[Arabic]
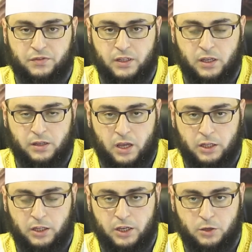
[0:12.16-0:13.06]
فلا تعي
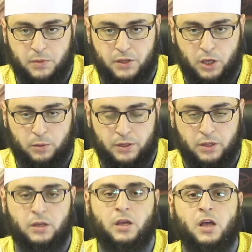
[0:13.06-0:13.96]
الحكمة
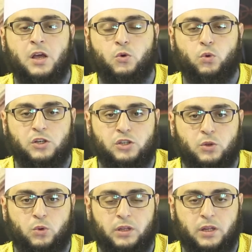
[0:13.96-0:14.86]
أبدا
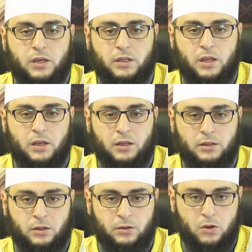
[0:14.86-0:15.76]
وأشهد أن لا إله
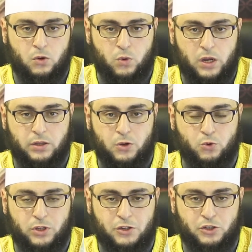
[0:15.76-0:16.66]
إلا الله
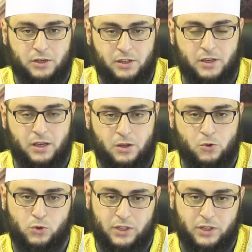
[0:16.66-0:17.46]
وحده لا شريك له